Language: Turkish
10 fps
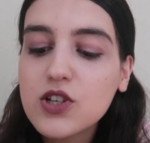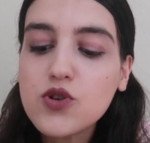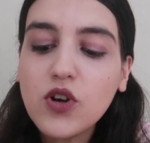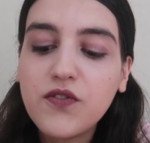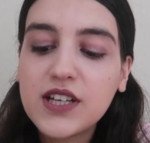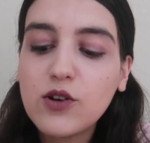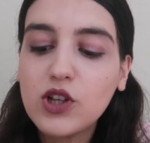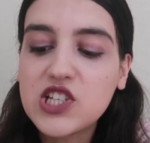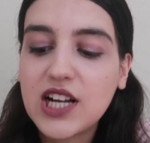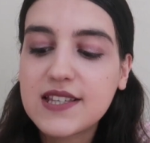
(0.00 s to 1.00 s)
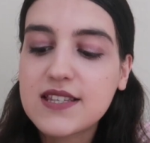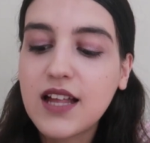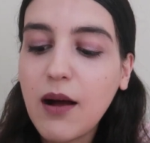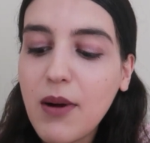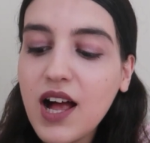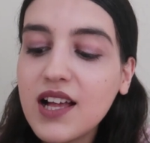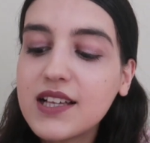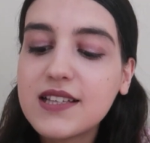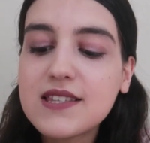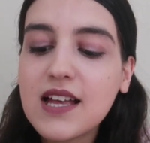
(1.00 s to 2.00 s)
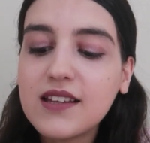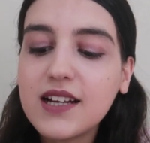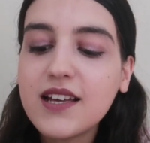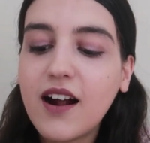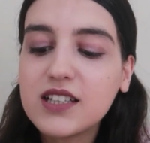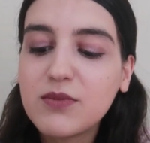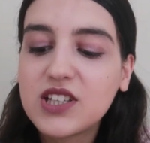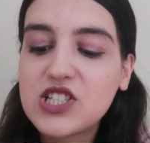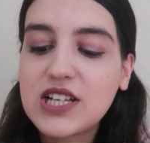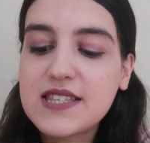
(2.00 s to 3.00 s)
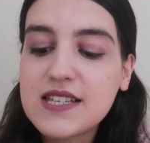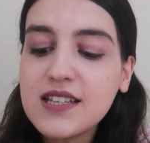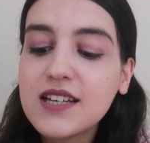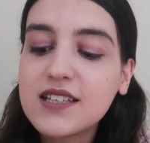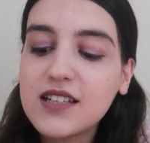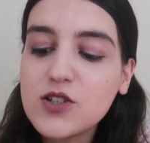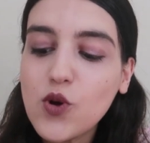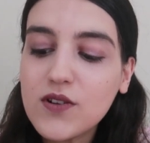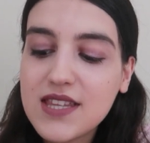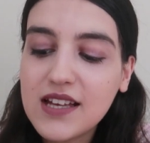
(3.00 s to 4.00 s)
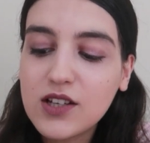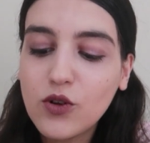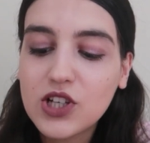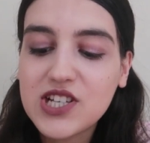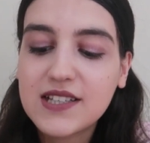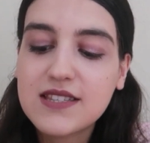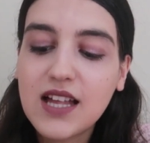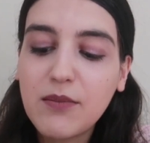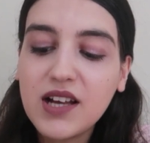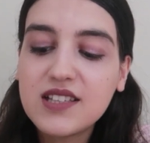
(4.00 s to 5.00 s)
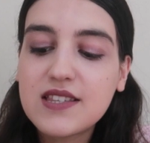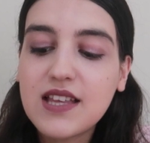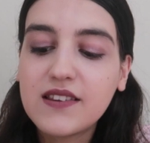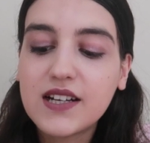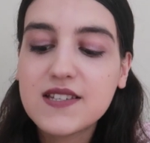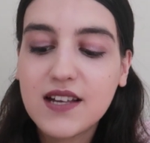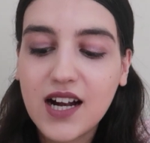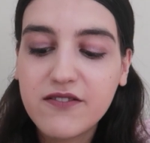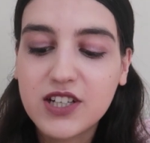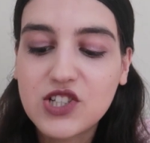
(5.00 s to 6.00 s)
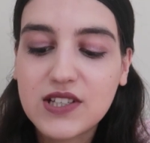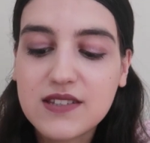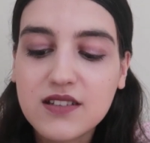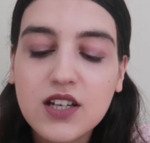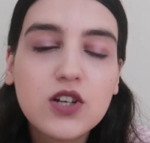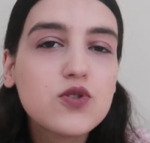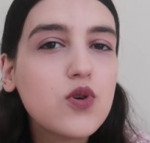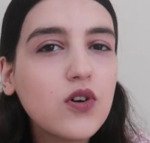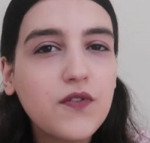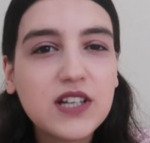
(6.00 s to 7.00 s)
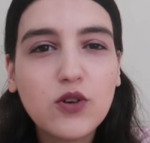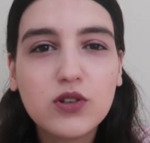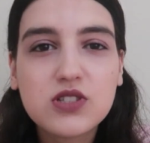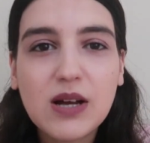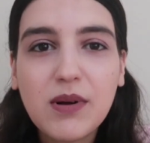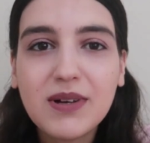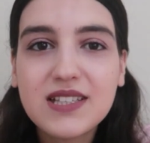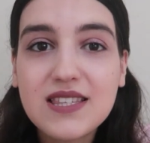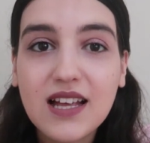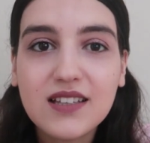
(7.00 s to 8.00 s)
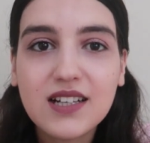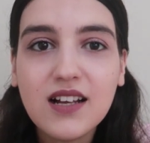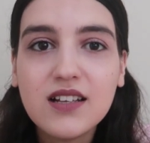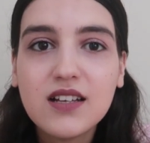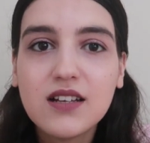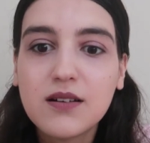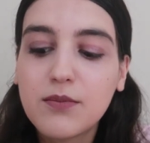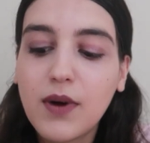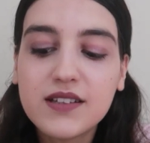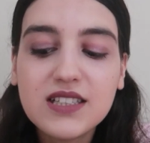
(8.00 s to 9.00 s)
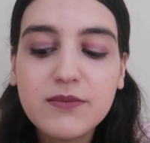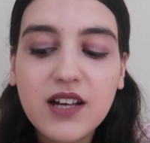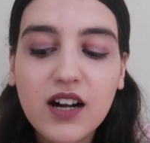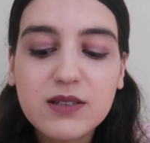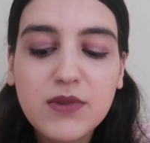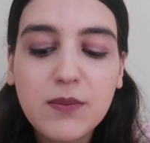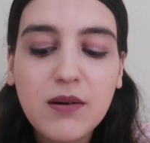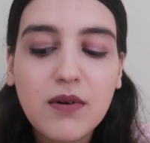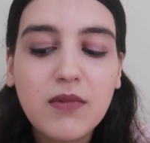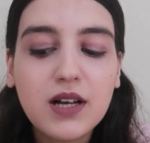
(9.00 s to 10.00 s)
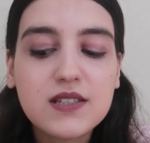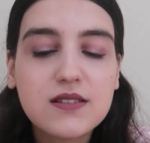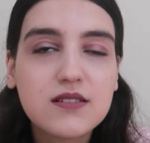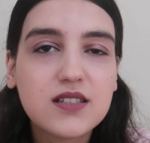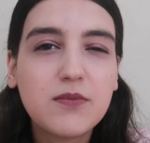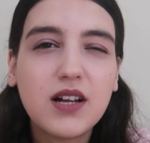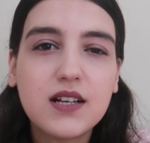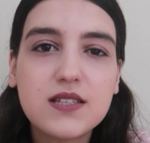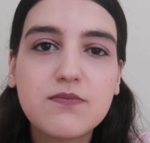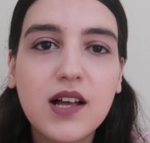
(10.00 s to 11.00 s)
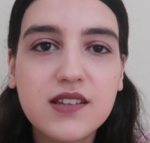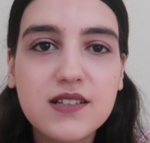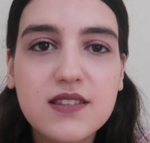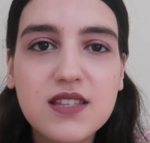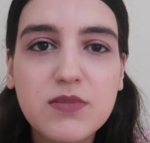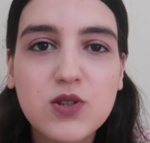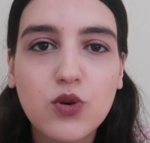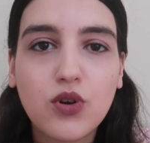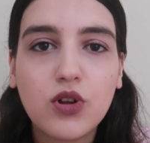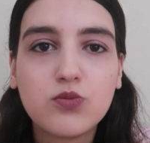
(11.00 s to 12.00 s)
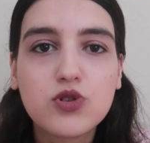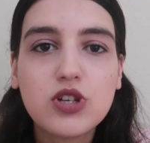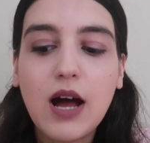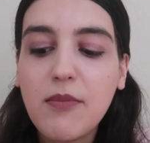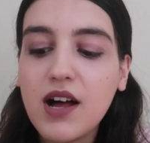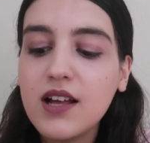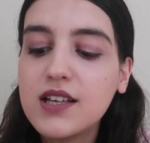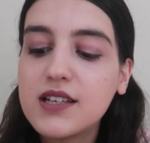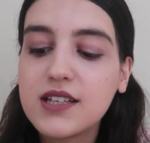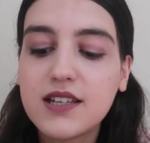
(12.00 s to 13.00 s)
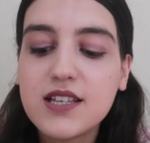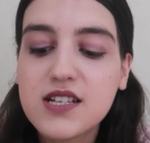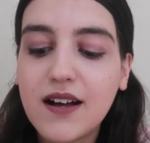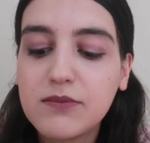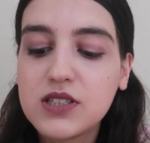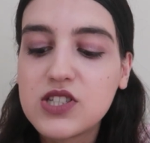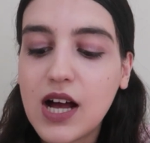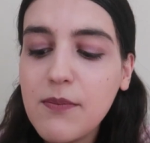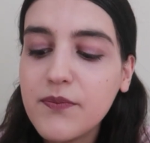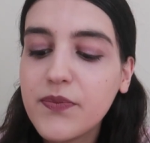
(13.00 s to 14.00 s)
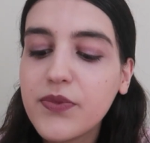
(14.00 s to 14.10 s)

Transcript: Çok fakir olacaksın ama insanlara yardım edeceksin ya da çok zengin olacaksın ama insanlara zarar vereceksin. Çok fakir olacağım ama insanlara maddi bir yardım yapamam ama aslında biraz mantıksız bir soru olmuş. Ama yine de cevaplayacağım.